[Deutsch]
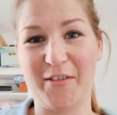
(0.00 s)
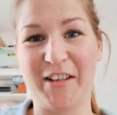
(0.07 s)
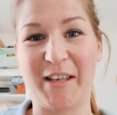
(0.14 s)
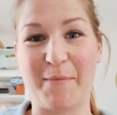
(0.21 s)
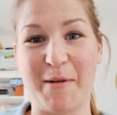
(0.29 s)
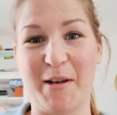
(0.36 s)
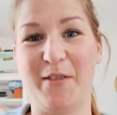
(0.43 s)

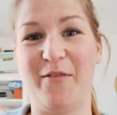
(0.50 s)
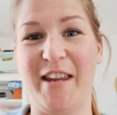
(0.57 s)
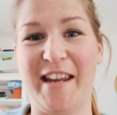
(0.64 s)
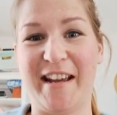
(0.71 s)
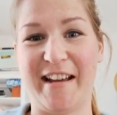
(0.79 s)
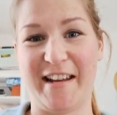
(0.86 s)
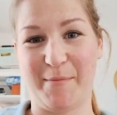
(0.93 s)
euch mehr oder
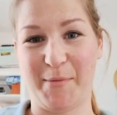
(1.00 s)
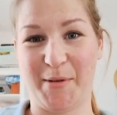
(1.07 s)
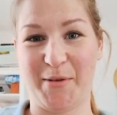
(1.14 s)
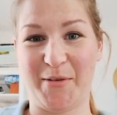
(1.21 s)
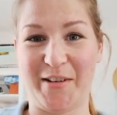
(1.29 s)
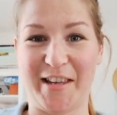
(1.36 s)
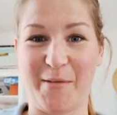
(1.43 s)
weniger eine
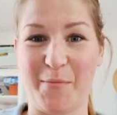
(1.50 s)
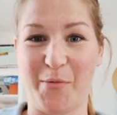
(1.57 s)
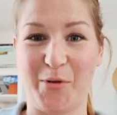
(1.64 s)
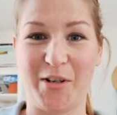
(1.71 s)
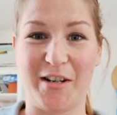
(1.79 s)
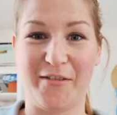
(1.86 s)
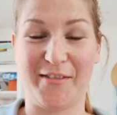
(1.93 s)
persönliche
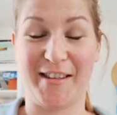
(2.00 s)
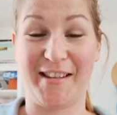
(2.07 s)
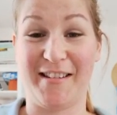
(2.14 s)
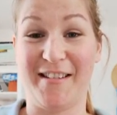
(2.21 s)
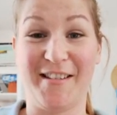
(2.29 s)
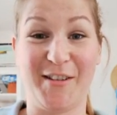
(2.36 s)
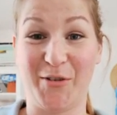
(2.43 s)
Botschaft
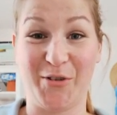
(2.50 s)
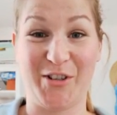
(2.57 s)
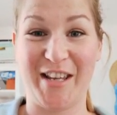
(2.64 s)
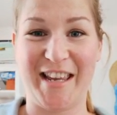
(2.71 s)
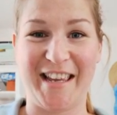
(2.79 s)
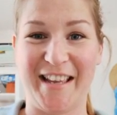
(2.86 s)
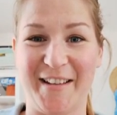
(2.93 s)
zu
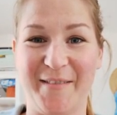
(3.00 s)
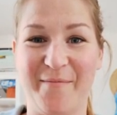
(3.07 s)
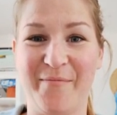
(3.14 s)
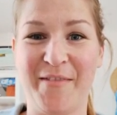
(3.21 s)
schicken.